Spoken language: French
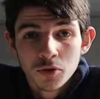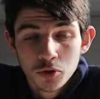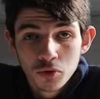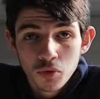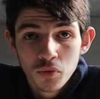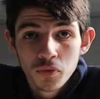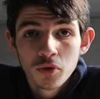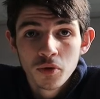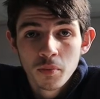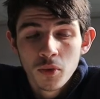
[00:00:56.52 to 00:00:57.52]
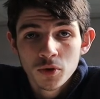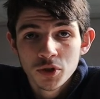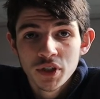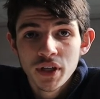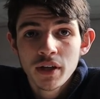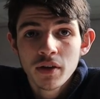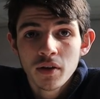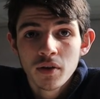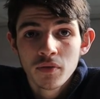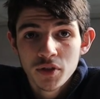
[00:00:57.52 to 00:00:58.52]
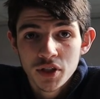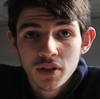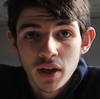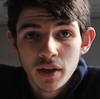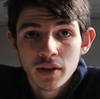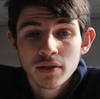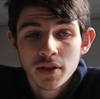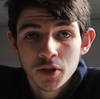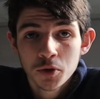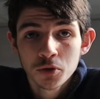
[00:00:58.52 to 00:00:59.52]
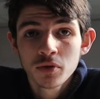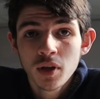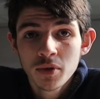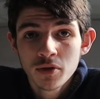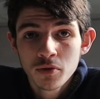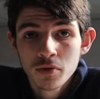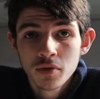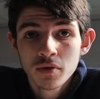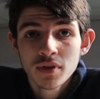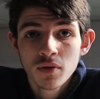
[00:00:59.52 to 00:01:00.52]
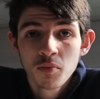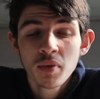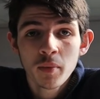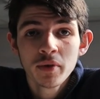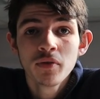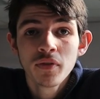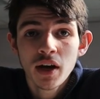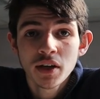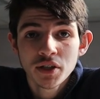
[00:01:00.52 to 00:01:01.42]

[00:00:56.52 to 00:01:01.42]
Je trouve que manger euh, végétarien, ça change de d'habitude, ça vous permet de faire